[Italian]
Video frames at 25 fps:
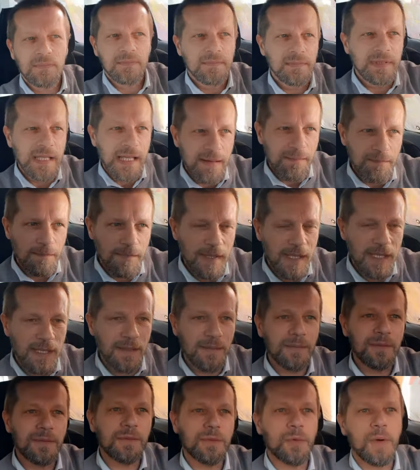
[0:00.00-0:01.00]
dimmi
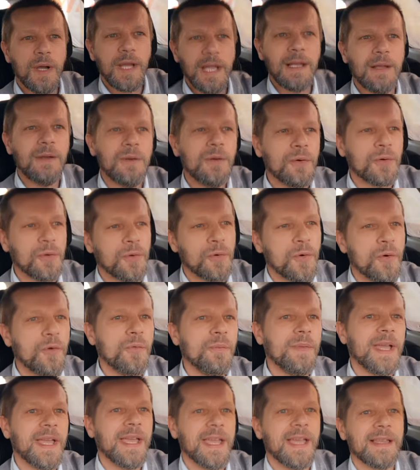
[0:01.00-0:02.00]
quello
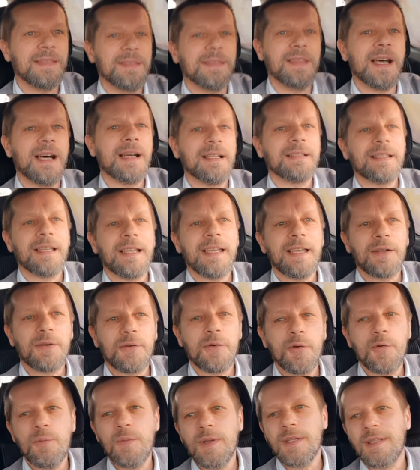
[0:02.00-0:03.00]
come è andata e
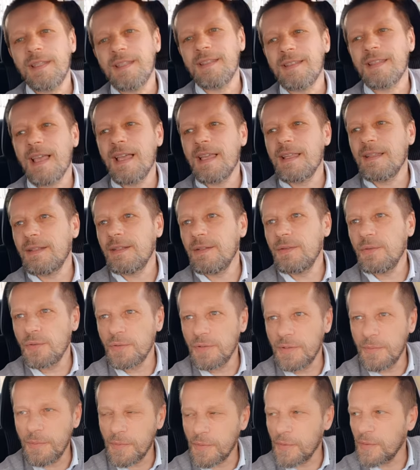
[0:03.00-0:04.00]
come ti senti. Non
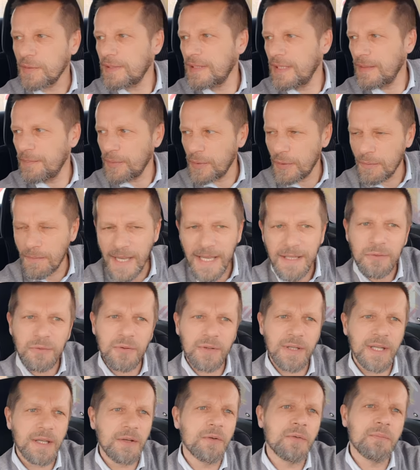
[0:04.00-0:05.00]
ti ti
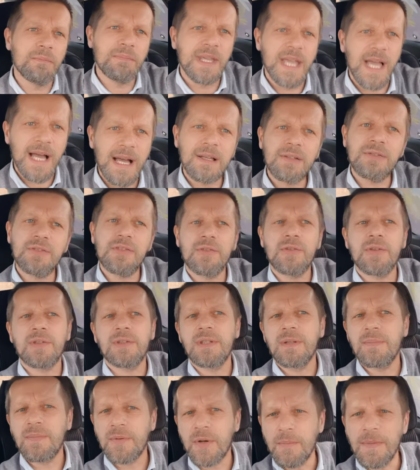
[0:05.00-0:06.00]
prometto che non mi agito e
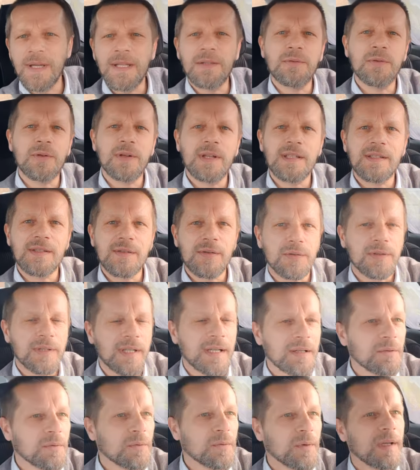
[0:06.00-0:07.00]
ti prometto che sto
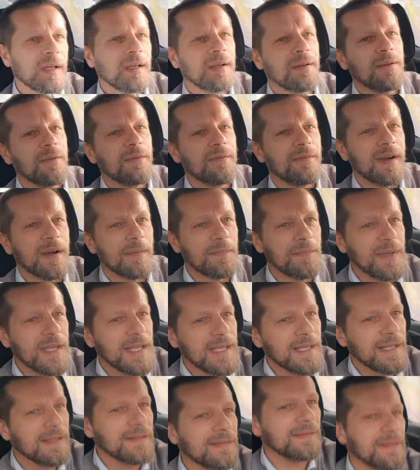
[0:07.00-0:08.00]
tranquillo. Va
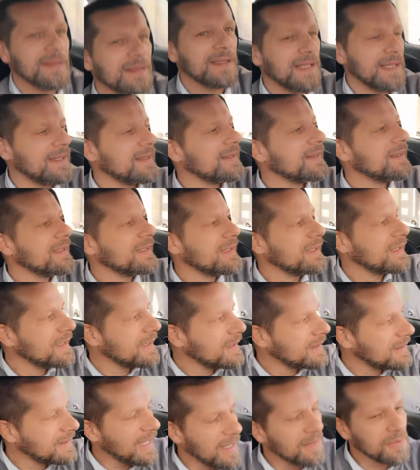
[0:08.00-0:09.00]
bene? Ecco
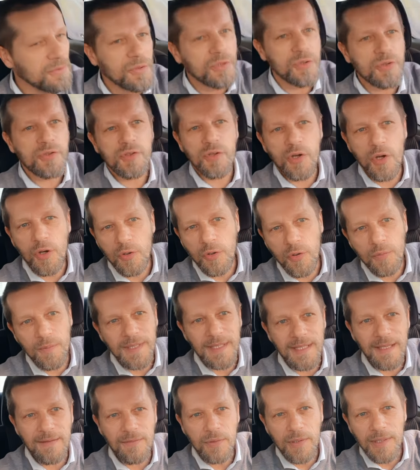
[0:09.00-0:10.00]
tanto so come
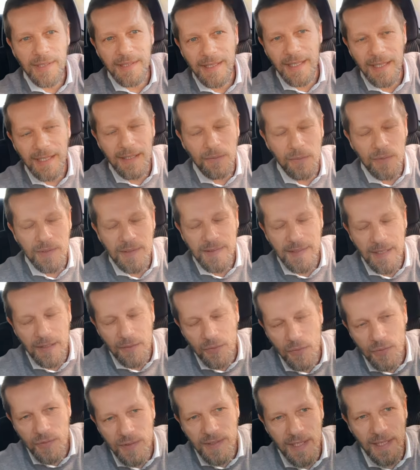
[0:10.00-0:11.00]
devono andare queste
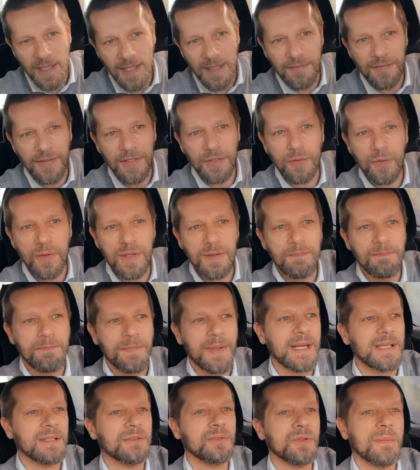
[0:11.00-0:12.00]
cose, alla fine ho
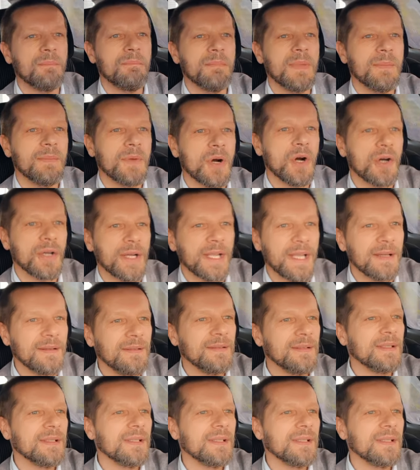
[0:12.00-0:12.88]
imparato a memoria,